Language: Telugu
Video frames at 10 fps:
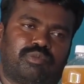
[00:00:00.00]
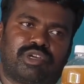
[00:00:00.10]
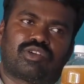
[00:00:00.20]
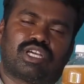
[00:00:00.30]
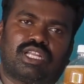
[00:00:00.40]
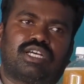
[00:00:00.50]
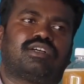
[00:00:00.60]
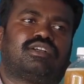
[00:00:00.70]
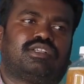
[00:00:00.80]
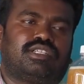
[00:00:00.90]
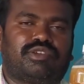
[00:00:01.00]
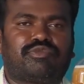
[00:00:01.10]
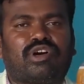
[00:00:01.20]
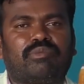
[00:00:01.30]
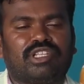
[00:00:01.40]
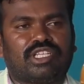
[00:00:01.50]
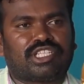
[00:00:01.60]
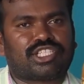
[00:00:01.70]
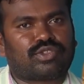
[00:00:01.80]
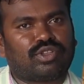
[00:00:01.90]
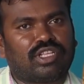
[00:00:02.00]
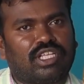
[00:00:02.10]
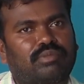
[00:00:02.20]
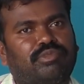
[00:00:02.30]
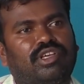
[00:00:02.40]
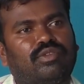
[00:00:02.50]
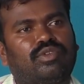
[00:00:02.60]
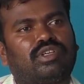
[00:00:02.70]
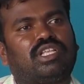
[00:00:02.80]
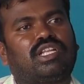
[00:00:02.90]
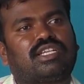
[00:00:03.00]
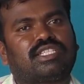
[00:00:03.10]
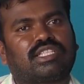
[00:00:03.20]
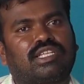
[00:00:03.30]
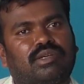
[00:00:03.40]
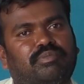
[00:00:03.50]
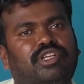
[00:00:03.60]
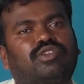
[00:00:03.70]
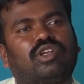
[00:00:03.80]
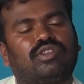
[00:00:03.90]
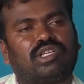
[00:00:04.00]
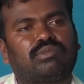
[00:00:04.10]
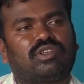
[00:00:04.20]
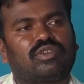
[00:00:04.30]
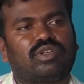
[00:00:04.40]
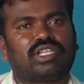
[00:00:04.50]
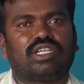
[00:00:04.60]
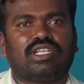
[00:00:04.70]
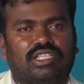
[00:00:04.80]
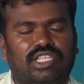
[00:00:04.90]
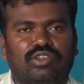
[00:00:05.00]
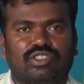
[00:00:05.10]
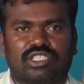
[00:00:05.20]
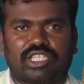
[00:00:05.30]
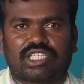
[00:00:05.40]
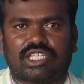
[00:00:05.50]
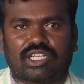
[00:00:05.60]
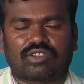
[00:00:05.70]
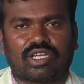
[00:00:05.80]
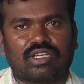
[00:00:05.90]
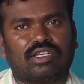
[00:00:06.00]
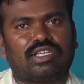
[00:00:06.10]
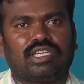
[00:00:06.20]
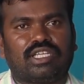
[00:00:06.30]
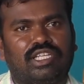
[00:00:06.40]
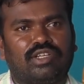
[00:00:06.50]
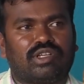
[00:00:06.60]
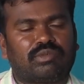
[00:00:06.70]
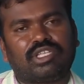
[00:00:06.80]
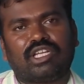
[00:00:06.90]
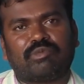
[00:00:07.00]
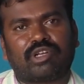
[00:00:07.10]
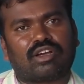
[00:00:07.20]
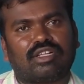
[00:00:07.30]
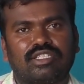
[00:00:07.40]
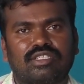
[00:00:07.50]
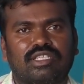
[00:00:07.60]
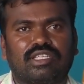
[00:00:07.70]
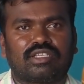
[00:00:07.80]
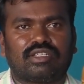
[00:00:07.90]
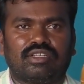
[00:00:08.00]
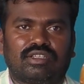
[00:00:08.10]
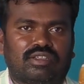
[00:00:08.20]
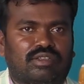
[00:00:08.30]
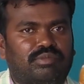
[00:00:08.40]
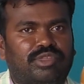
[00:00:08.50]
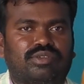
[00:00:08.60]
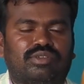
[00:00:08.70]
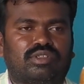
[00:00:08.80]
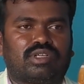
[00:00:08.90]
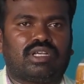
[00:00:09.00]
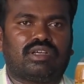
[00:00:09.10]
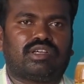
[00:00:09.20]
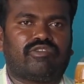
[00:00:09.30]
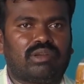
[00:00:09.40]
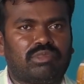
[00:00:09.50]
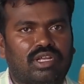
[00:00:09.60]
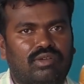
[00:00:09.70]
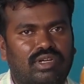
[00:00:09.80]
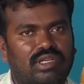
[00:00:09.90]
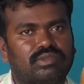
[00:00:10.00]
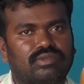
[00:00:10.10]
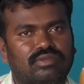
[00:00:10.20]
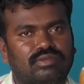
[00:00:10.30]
మీకు ఒకవేళ ఈ ఫామ్ మీద ఇంట్రెస్ట్ ఉంది మేము ఏదైనా ఆసక్తిగా పెట్టుకోగలుగుతాము అనుకుంటే దీని గురించి శిక్షణ తరగతులుగా కానీ ఇవన్నీ కూడా ఈ నెంబర్కి కాల్ చేస్తే మీకు అవైలబుల్గా ఉంటాము